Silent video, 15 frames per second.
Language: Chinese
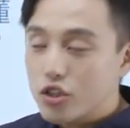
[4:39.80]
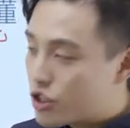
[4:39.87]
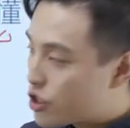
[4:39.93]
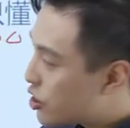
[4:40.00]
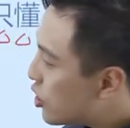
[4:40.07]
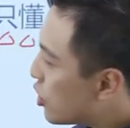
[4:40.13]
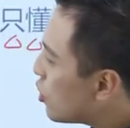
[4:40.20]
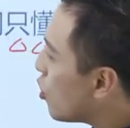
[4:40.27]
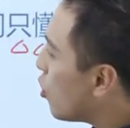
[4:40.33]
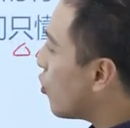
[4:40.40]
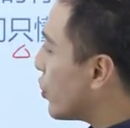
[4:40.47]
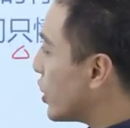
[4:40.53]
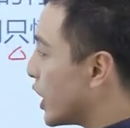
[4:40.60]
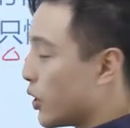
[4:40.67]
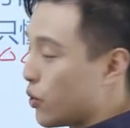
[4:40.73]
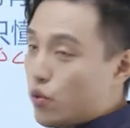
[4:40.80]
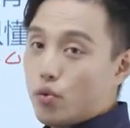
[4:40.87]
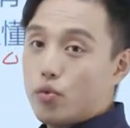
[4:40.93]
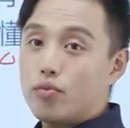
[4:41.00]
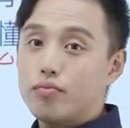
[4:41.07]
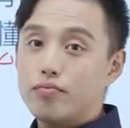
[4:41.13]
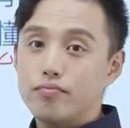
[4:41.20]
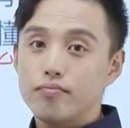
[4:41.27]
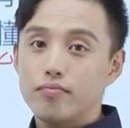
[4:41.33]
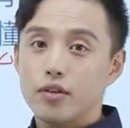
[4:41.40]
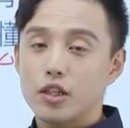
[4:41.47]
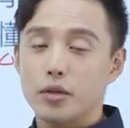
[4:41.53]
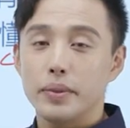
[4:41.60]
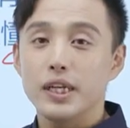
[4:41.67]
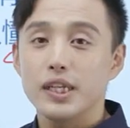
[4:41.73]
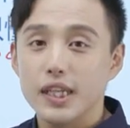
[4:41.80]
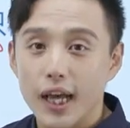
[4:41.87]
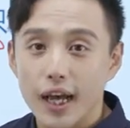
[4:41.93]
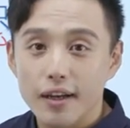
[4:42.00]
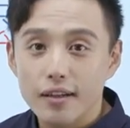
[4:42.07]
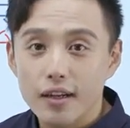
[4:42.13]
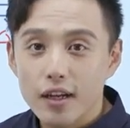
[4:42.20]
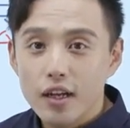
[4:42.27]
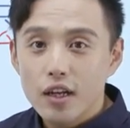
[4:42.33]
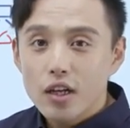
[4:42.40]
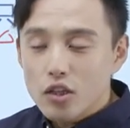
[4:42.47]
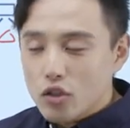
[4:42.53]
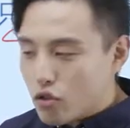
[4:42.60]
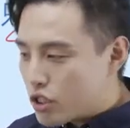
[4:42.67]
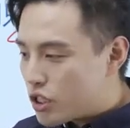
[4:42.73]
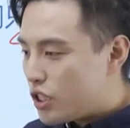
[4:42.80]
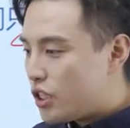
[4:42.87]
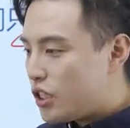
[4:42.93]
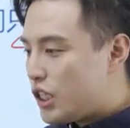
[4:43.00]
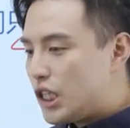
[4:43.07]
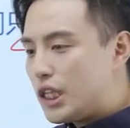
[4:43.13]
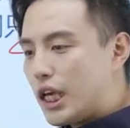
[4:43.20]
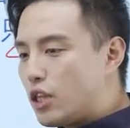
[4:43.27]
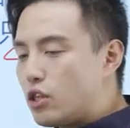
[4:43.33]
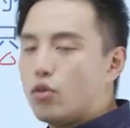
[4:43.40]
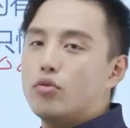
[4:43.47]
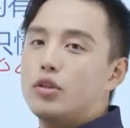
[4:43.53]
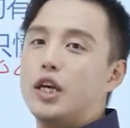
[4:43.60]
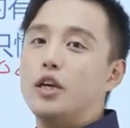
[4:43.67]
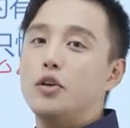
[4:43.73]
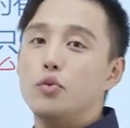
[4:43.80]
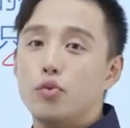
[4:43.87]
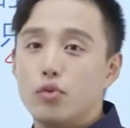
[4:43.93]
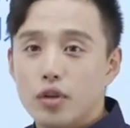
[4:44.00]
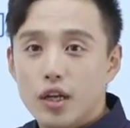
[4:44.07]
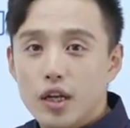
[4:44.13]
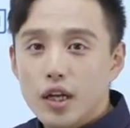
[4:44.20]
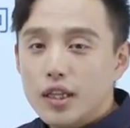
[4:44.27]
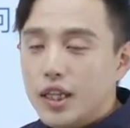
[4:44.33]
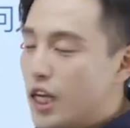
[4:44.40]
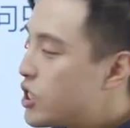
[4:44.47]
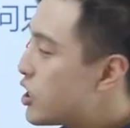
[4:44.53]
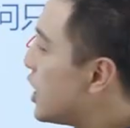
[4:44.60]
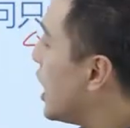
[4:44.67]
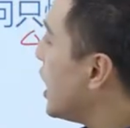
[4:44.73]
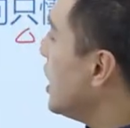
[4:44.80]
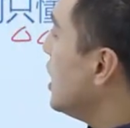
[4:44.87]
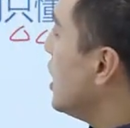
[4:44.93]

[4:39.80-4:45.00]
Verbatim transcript: 只懂英语什么意思呀？就是你得懂英语，但是呢，